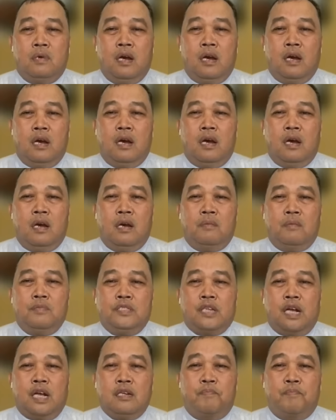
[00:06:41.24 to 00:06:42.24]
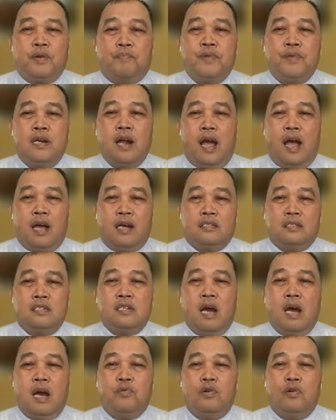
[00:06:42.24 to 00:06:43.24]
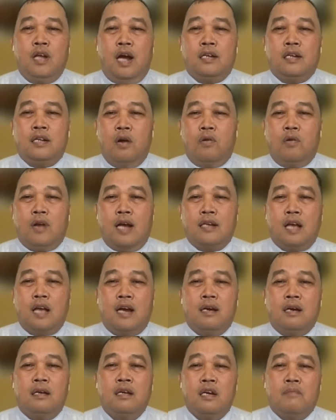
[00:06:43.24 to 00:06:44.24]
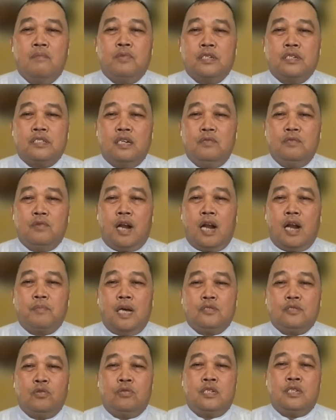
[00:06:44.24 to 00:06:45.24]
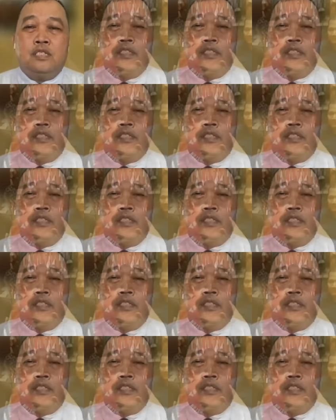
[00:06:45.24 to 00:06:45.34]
eh, misalnya berbenah, tidak boleh ada orang yang berseliweran masuk